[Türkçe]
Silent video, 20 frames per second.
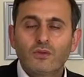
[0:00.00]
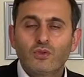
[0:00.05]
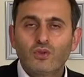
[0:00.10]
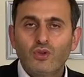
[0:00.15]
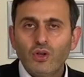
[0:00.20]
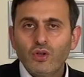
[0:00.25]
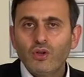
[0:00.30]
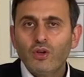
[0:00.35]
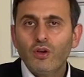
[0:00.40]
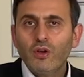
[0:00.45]

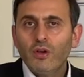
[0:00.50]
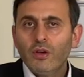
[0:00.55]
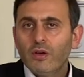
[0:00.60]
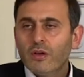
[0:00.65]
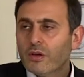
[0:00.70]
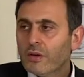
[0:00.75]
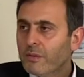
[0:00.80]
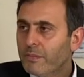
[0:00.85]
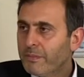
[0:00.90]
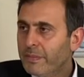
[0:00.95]
Çünkü
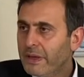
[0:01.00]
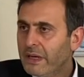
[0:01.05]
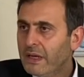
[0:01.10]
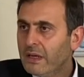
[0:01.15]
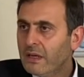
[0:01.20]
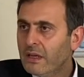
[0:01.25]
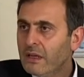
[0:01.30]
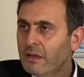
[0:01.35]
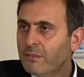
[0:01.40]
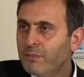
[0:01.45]

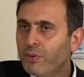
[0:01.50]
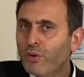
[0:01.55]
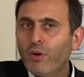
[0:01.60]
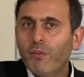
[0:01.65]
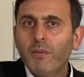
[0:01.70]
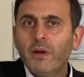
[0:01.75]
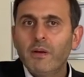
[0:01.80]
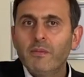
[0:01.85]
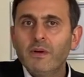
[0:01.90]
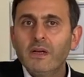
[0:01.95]
birinin
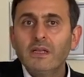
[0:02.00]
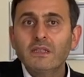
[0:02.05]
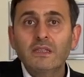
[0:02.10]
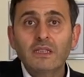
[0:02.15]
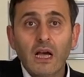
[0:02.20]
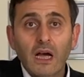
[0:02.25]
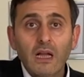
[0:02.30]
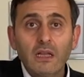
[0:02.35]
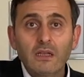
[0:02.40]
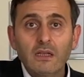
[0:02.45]
problemi
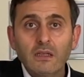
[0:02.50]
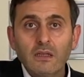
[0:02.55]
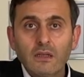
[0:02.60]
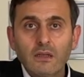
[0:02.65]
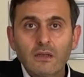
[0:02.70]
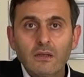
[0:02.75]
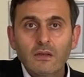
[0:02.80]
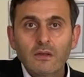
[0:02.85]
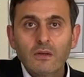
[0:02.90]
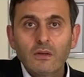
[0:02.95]
sağlık,
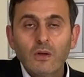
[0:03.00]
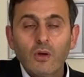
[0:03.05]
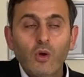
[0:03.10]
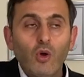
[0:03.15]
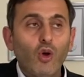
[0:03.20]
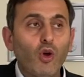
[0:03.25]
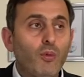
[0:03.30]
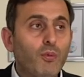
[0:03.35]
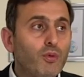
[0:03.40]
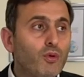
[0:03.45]

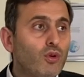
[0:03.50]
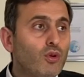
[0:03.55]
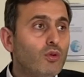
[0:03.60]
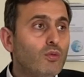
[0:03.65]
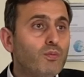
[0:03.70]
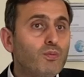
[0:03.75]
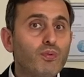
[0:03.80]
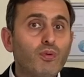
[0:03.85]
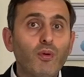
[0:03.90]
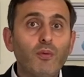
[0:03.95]

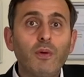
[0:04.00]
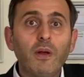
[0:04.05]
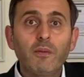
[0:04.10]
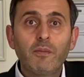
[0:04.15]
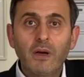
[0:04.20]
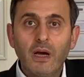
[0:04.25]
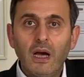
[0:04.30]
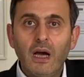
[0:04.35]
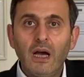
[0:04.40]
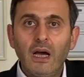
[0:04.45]
öbürünün problemi
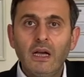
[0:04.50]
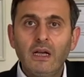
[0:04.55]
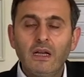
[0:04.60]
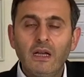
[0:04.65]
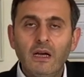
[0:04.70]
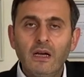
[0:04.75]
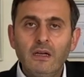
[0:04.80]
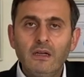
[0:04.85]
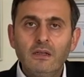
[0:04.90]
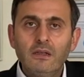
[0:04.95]

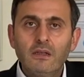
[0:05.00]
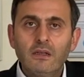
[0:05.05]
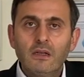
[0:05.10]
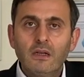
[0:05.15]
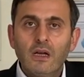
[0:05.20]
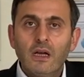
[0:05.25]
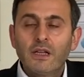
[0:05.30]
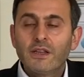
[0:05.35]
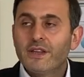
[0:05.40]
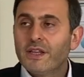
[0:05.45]
aile,
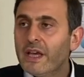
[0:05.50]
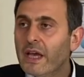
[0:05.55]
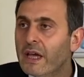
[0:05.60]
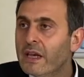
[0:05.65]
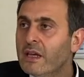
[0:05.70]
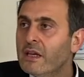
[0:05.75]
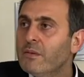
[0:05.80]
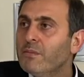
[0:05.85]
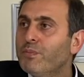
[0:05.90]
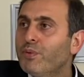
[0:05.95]

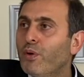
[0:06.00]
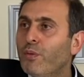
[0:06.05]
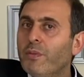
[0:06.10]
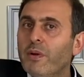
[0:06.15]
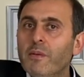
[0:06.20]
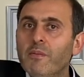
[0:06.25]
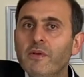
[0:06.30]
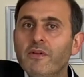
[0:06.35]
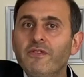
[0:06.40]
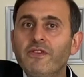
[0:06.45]
diğerinin
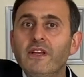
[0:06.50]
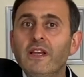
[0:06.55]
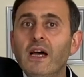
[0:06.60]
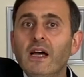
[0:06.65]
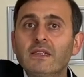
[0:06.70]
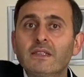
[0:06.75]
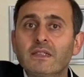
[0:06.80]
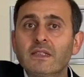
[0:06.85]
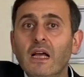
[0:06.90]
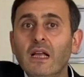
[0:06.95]
problemi
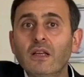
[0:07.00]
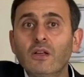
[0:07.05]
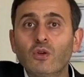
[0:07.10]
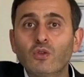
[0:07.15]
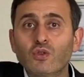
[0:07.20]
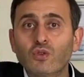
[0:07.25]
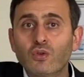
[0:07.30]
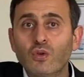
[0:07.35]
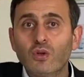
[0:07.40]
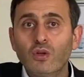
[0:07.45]
finansal
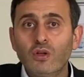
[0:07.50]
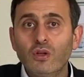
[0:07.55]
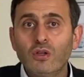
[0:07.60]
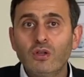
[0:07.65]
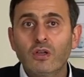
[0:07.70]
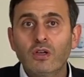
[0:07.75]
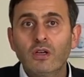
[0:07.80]
özgürlük,